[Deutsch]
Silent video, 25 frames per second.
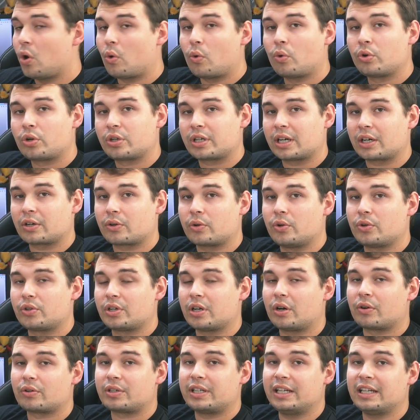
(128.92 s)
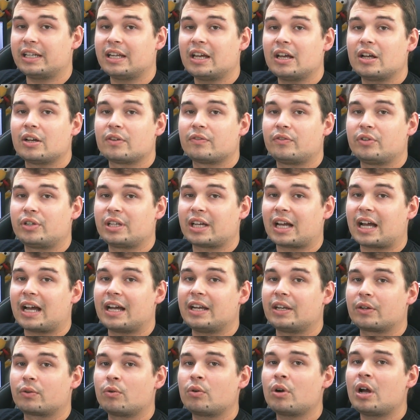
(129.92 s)
und dann könnt ihr auch den für die
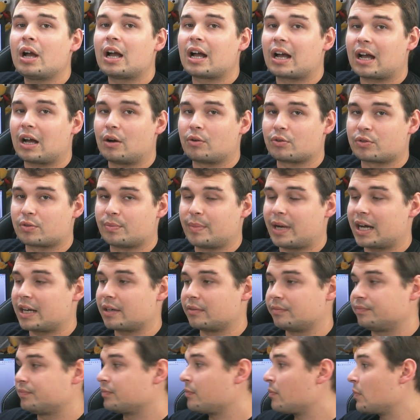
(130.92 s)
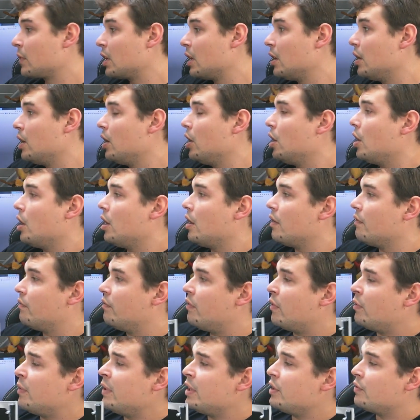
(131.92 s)
Reinigung rausmachen.
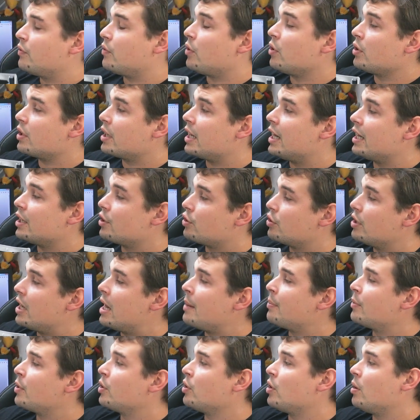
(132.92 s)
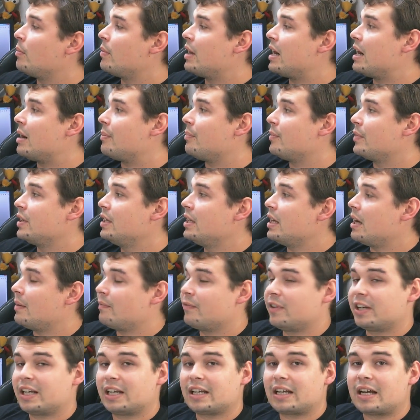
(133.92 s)
Wo wir die Front gerade schon abgenommen haben, hier
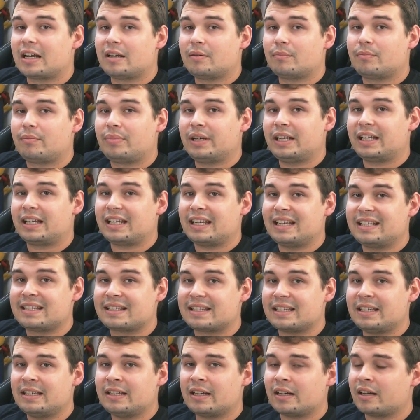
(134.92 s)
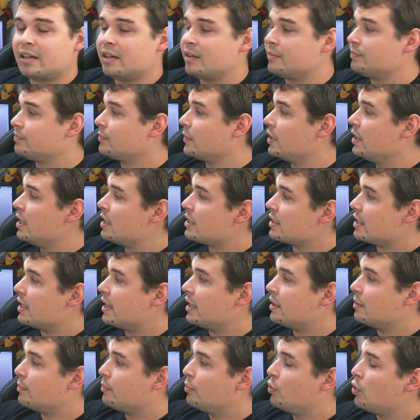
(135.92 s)
haben wir dann einen Blick ins Innere. Hier ist
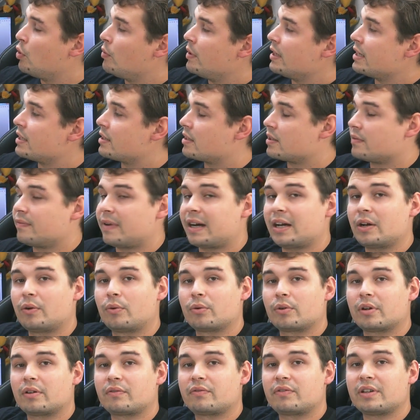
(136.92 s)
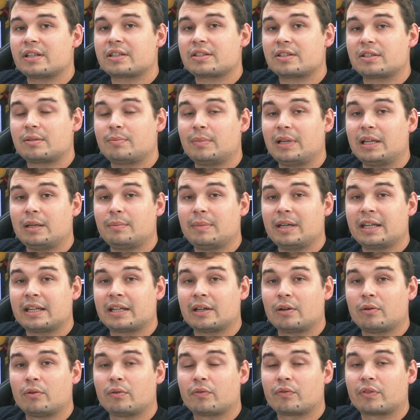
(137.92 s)
ein Purings 240
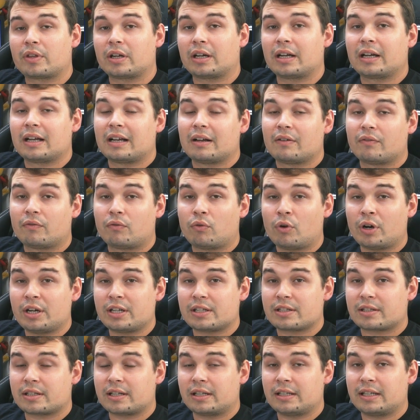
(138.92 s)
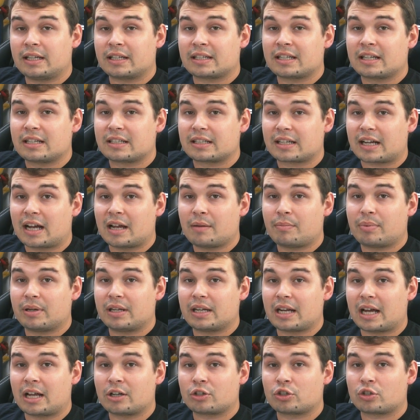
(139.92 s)
mm Lüfter vorinstalliert,
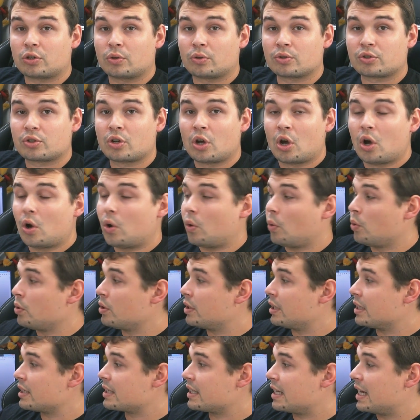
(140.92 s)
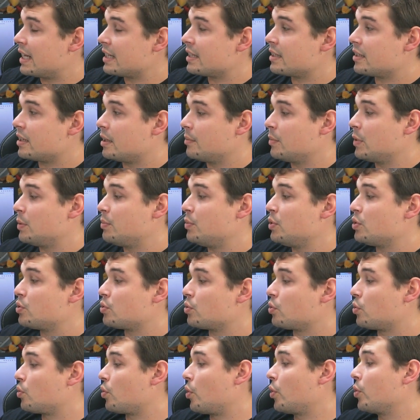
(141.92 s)
3-Pin-Anschluss und das Ganze dann mit bis
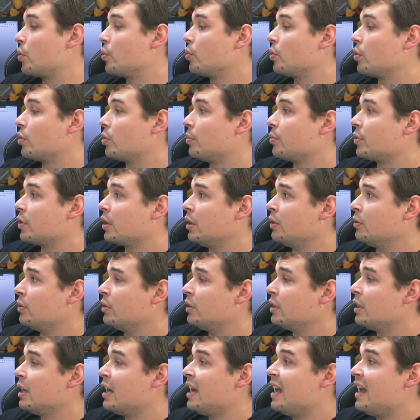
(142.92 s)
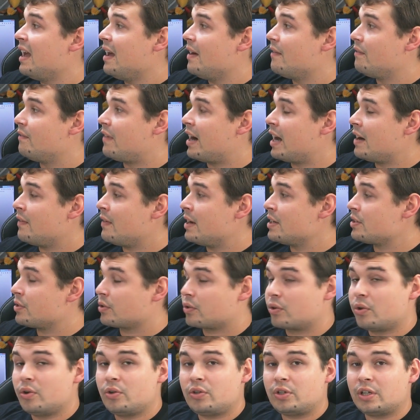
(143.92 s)
zu 900 Umdrehungen.
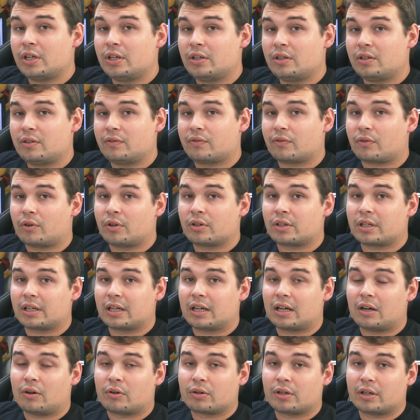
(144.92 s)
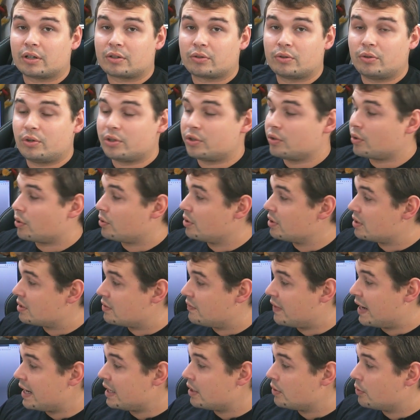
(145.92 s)
Wahlweise könnt ihr in die Front dann auch natürlich noch einen
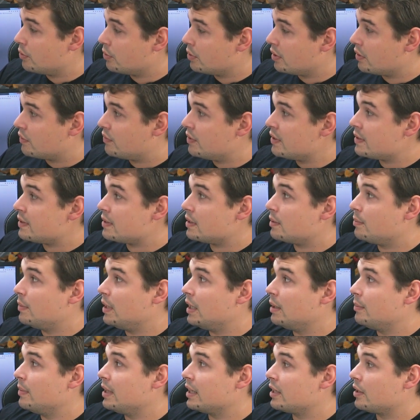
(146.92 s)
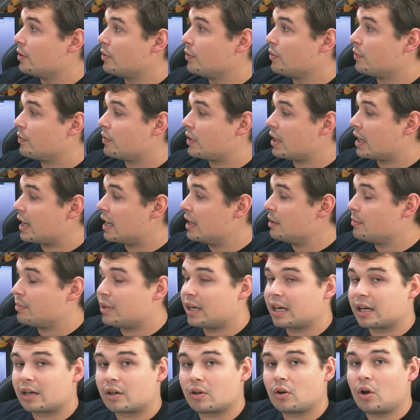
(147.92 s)
zweiten 140 mm Lüfter
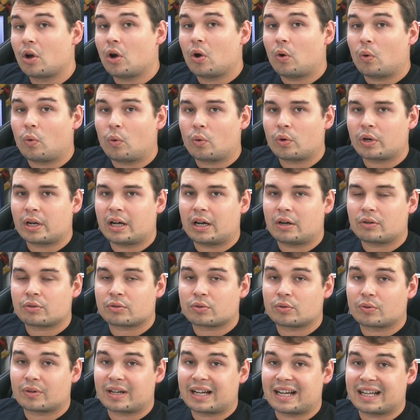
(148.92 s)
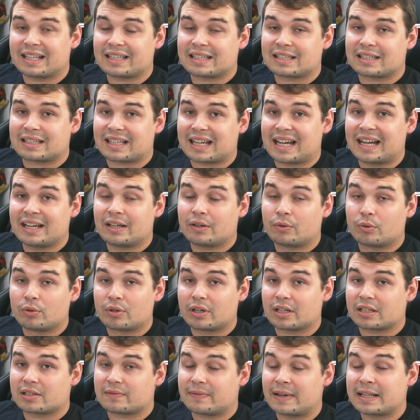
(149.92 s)
reinpacken oder auch sogar
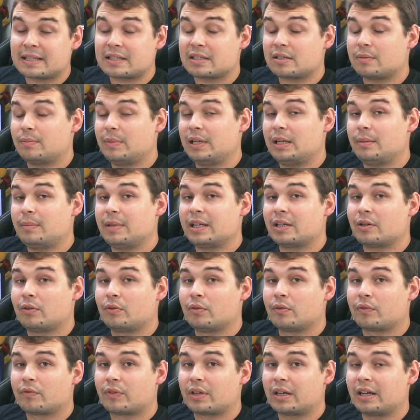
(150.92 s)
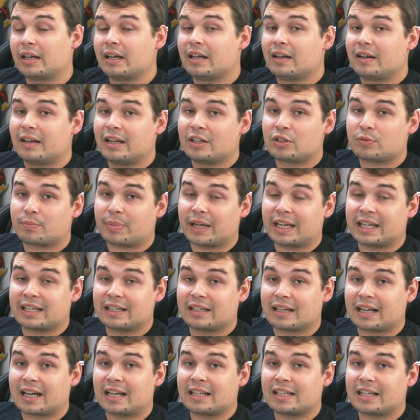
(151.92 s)
320 mm Lüfter.
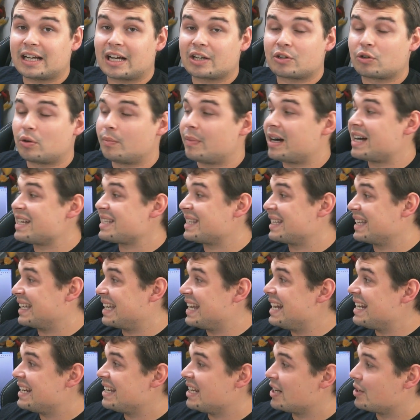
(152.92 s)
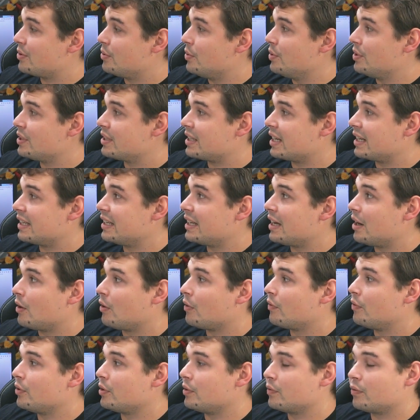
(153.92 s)
Entsprechende Radiatormaße gelten natürlich dann hier
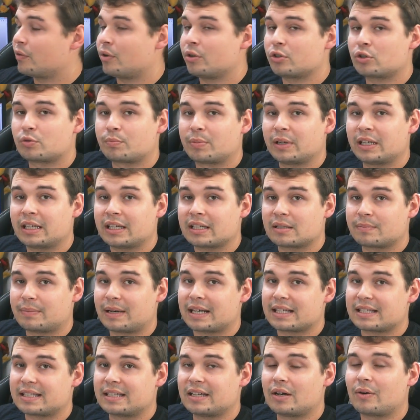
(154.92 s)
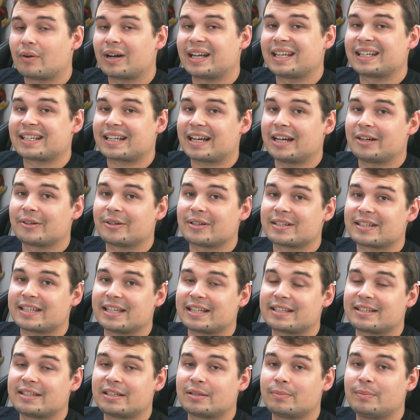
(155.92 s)
auch für die Front, sprich es passt hier auch ein
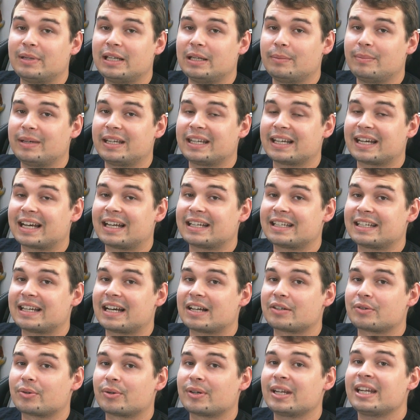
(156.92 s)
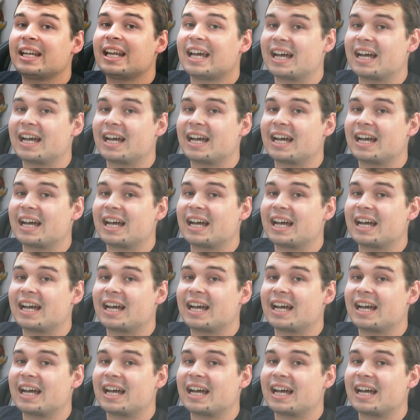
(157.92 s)
360 mm Radiator dann